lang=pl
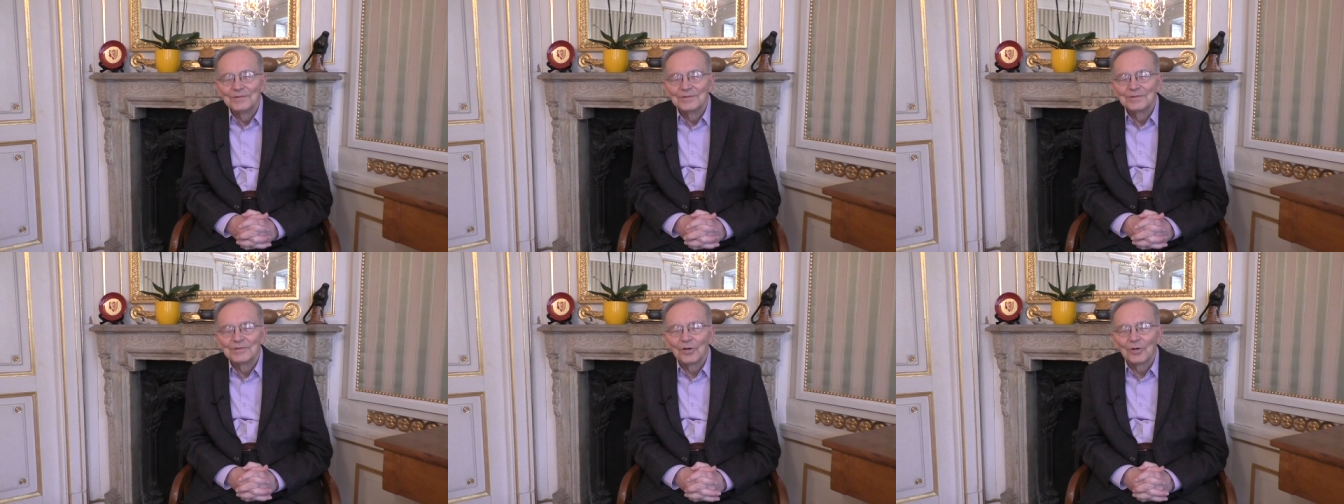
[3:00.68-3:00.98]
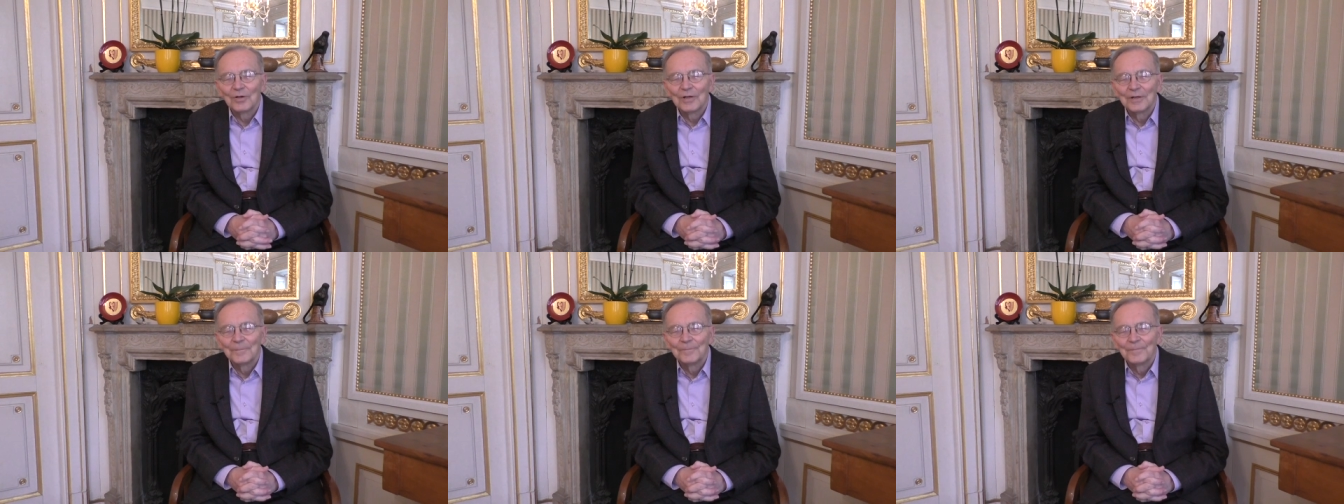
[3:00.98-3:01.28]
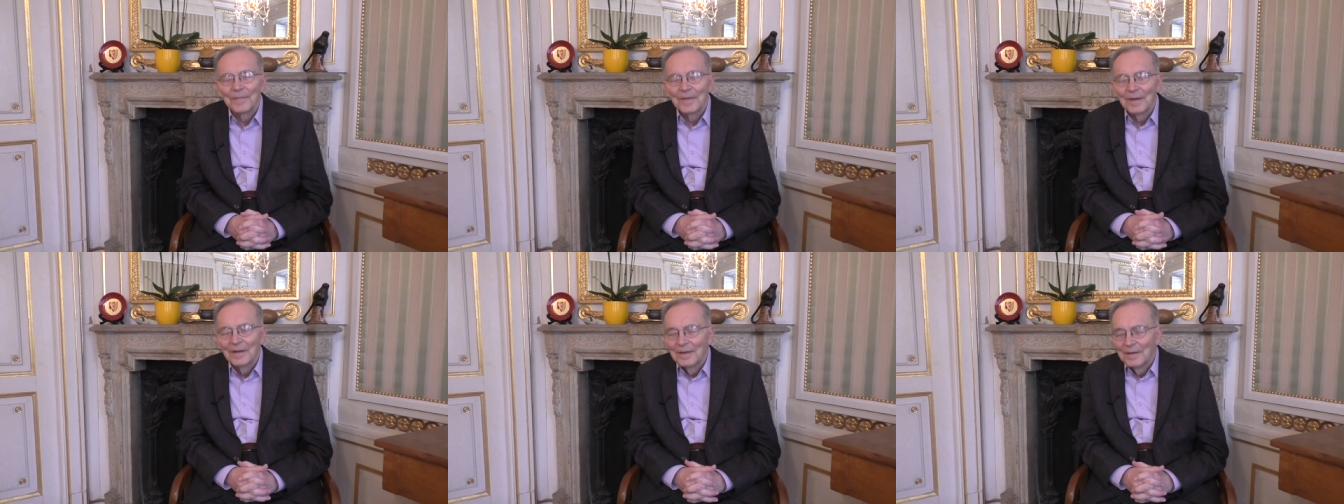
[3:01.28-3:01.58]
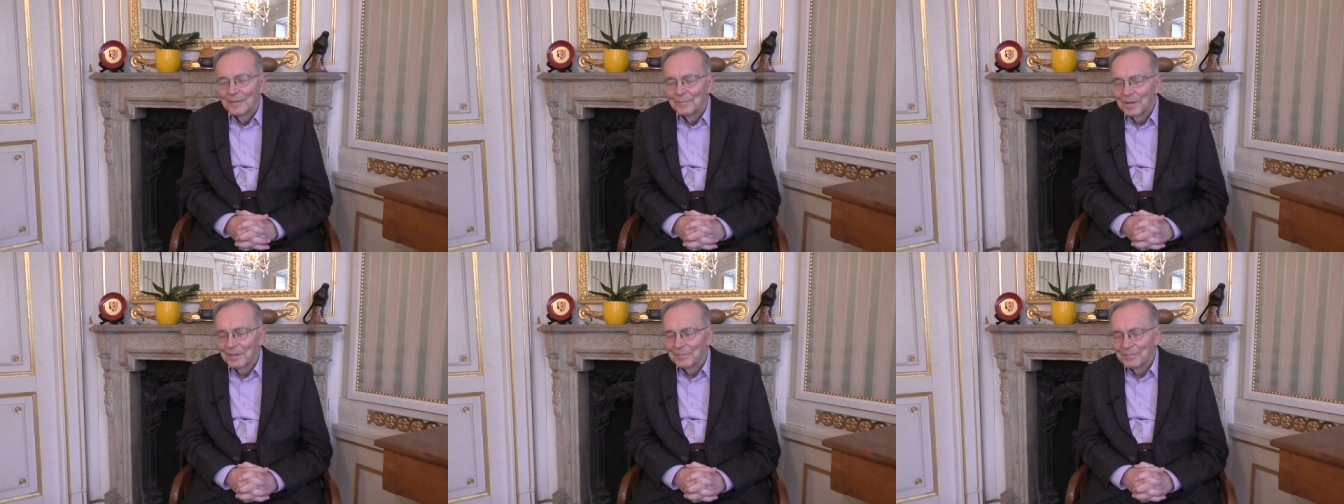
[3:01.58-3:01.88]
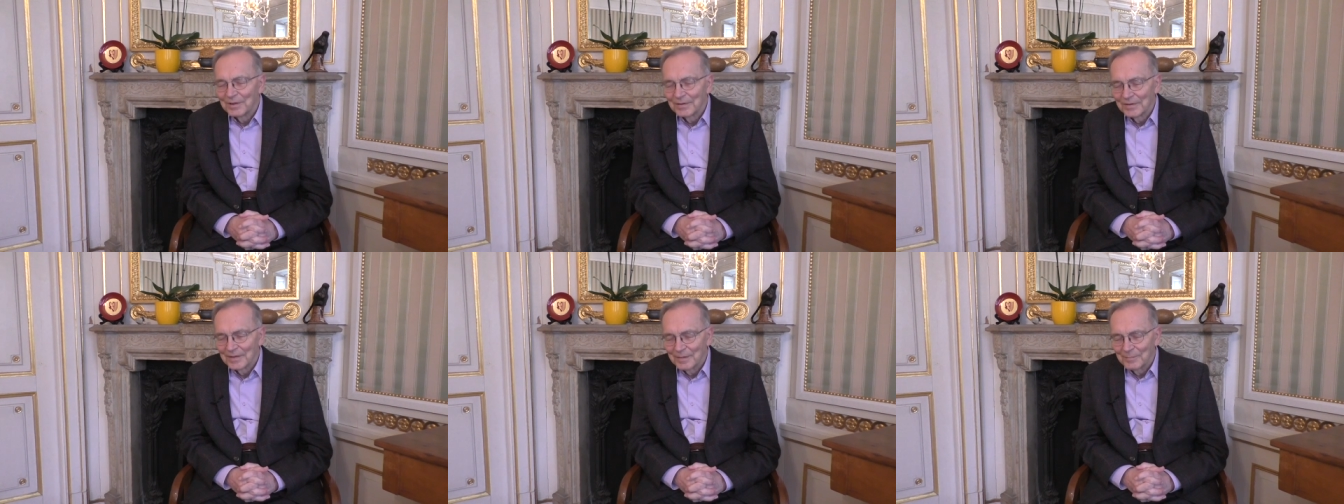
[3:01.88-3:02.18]
stole.
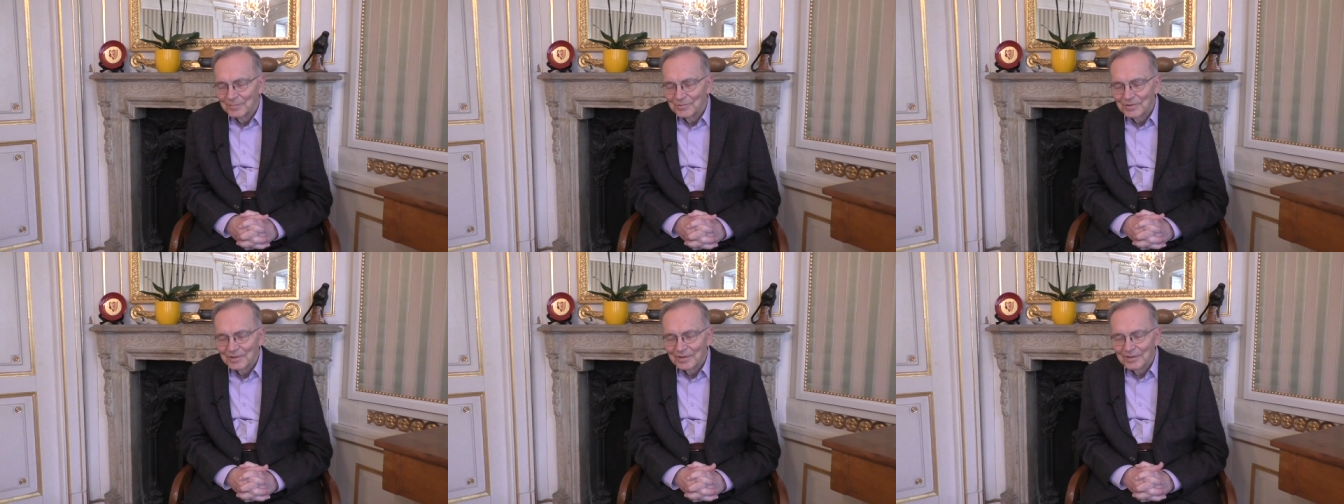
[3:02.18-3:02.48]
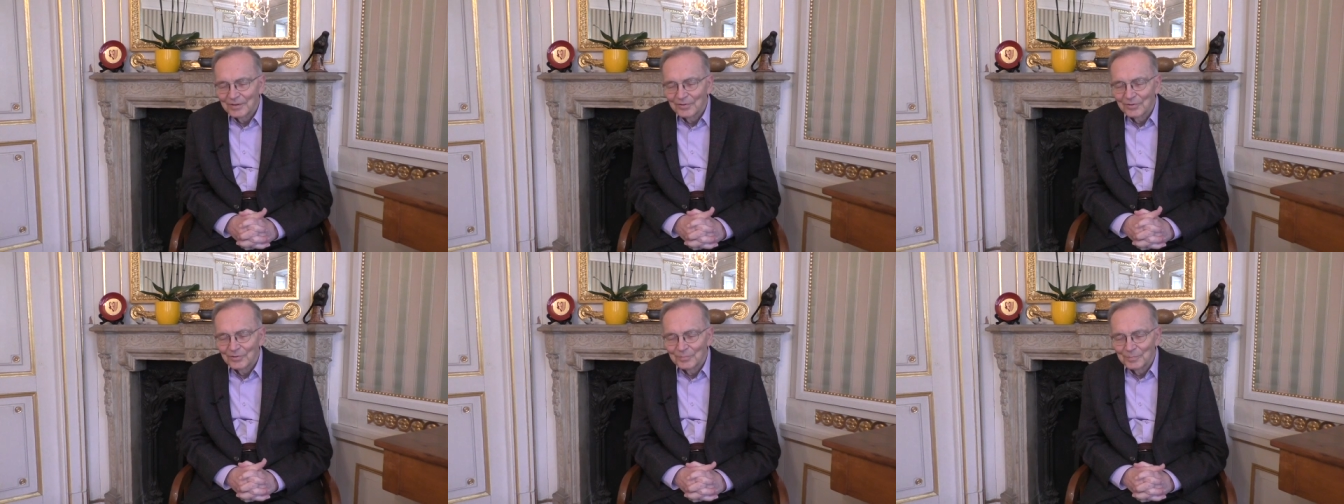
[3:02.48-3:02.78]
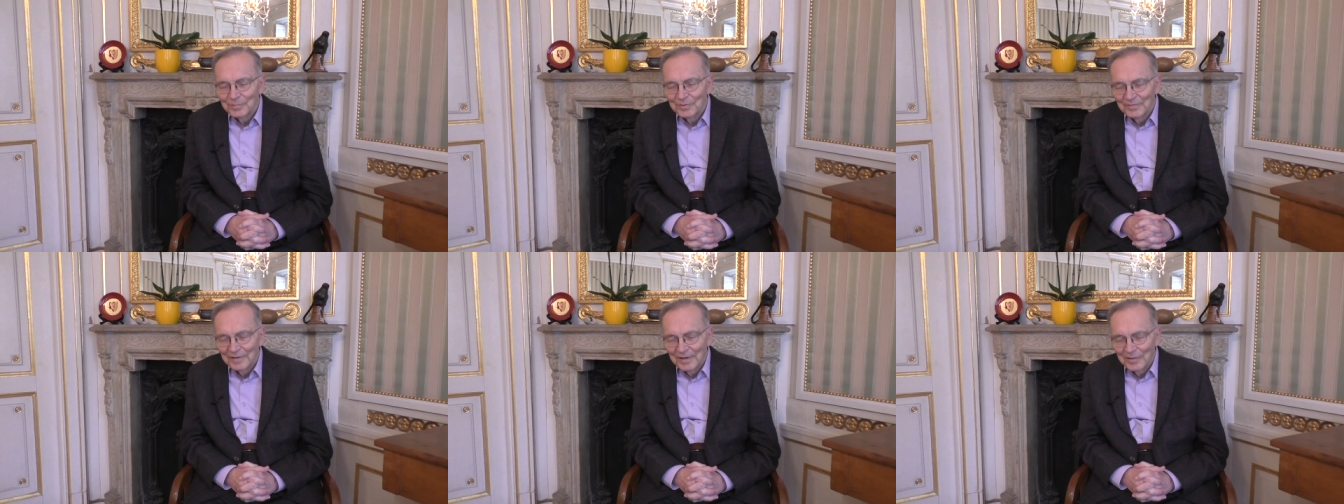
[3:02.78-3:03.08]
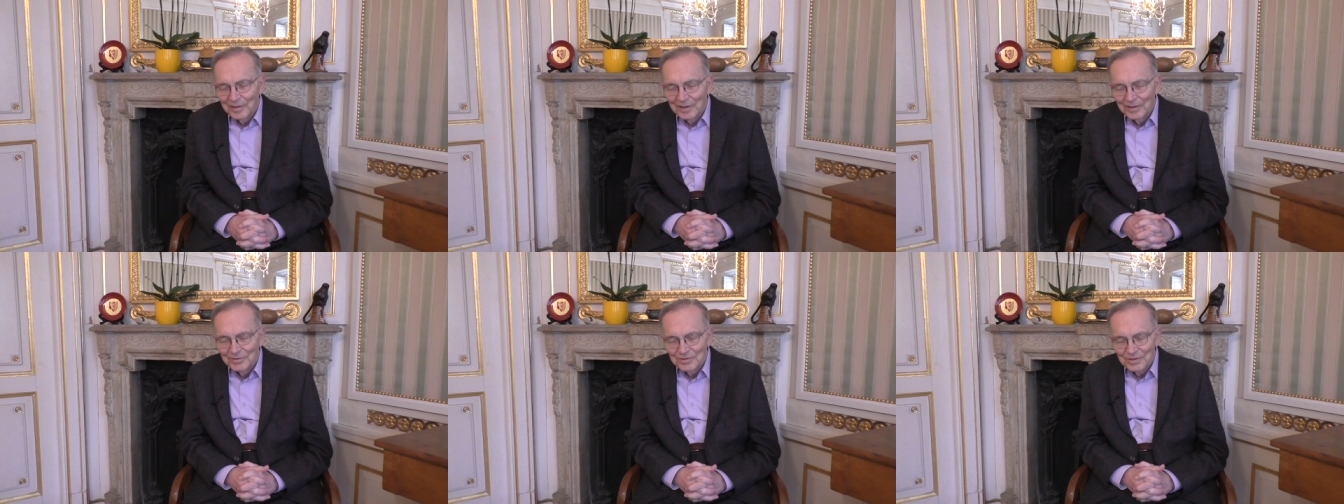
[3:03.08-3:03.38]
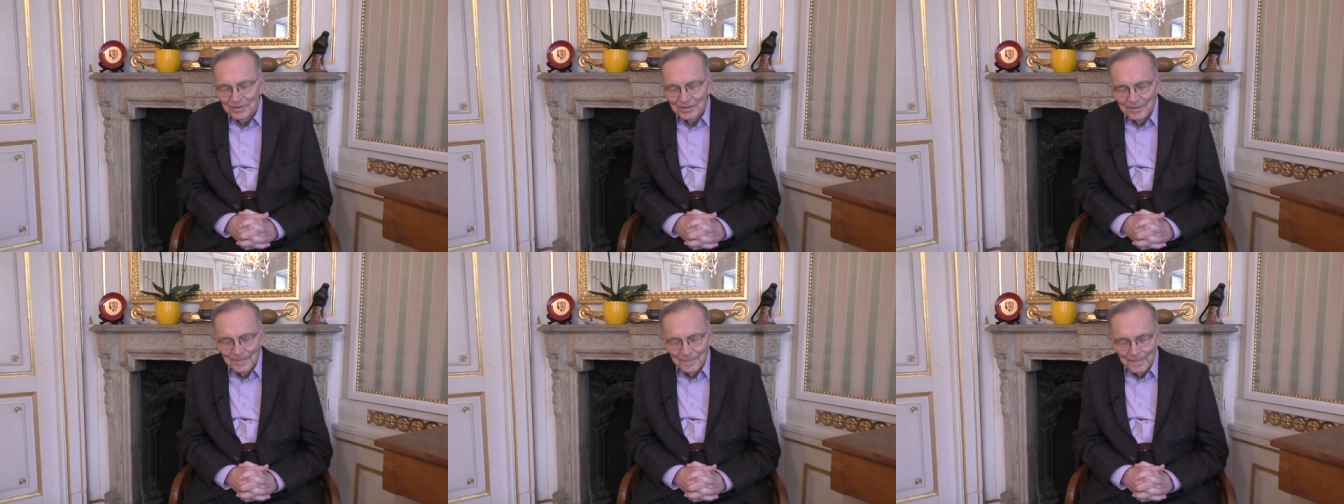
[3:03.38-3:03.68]
Pamiętam, że odbywała
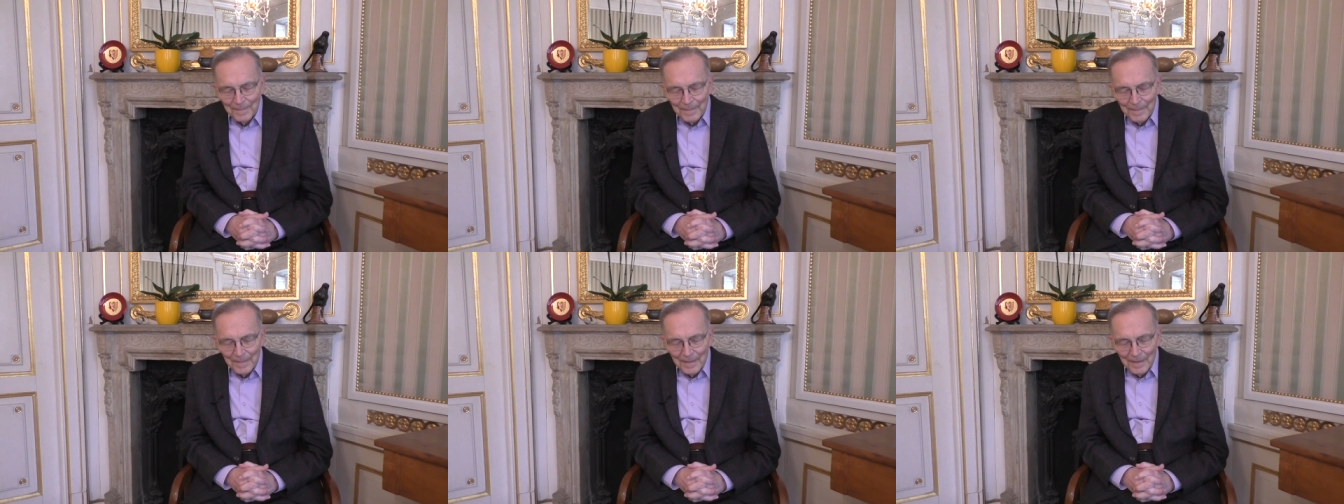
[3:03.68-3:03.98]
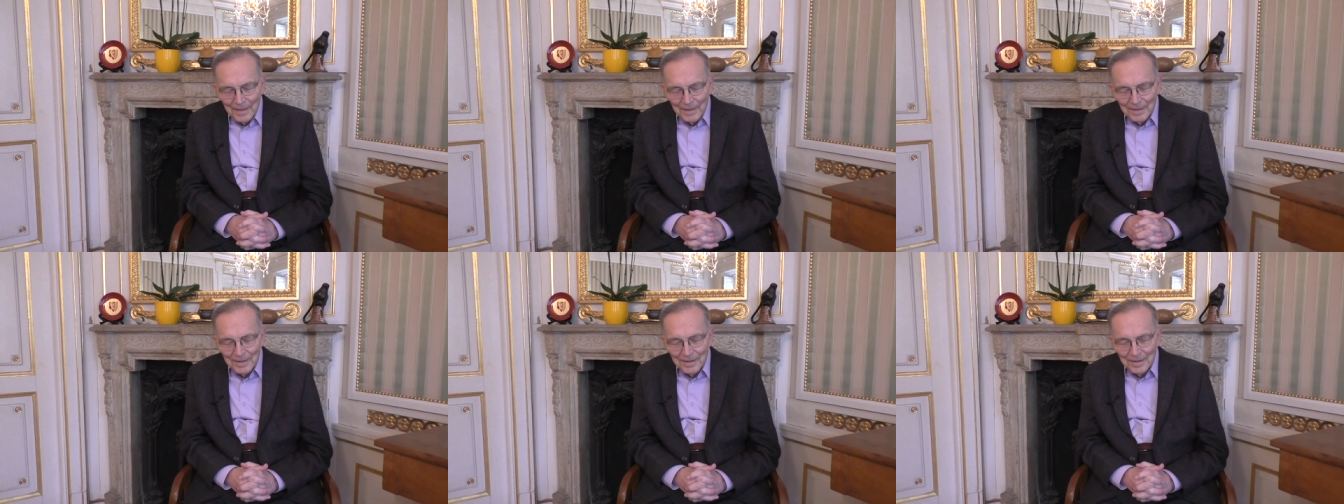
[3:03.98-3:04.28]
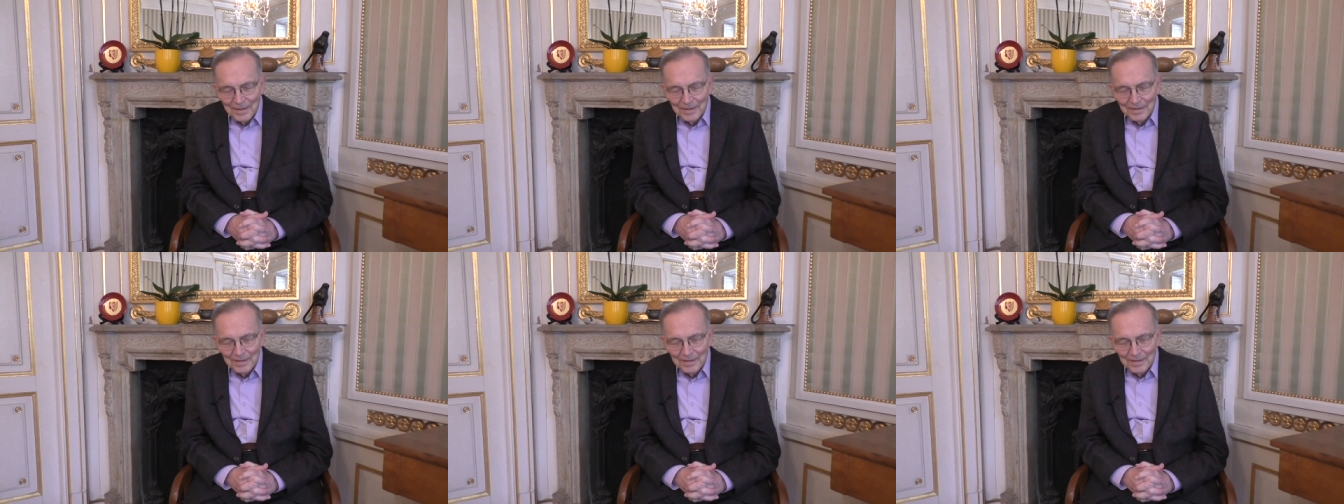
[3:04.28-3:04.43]
się, e,